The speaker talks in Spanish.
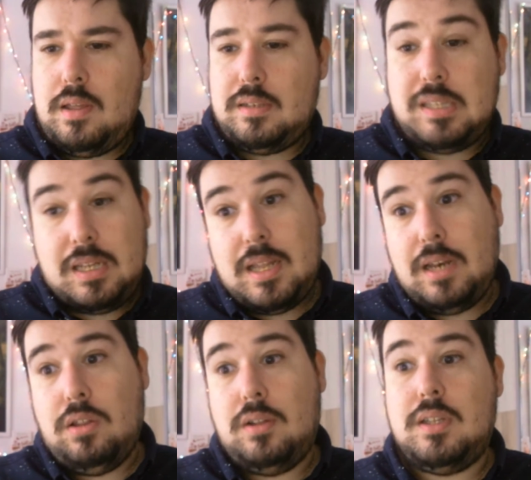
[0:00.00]

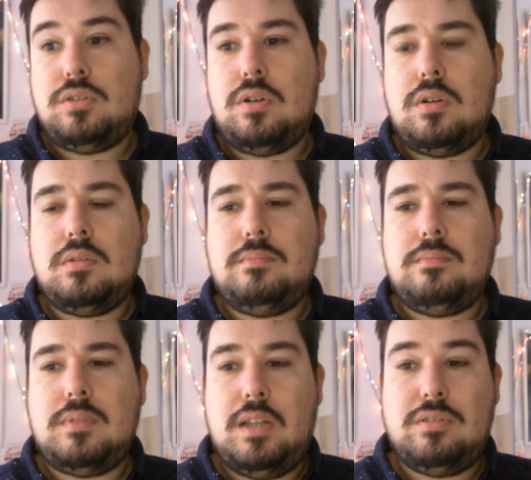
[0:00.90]
secretario del Tesoro
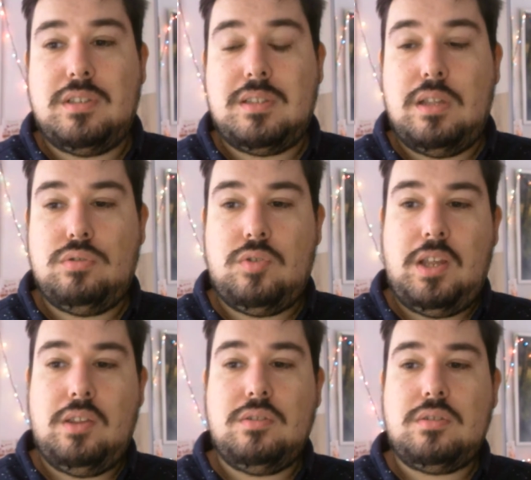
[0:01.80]
de los Estados
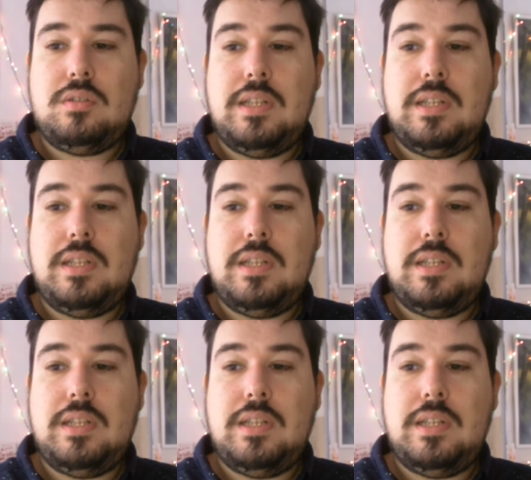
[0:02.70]
Unidos,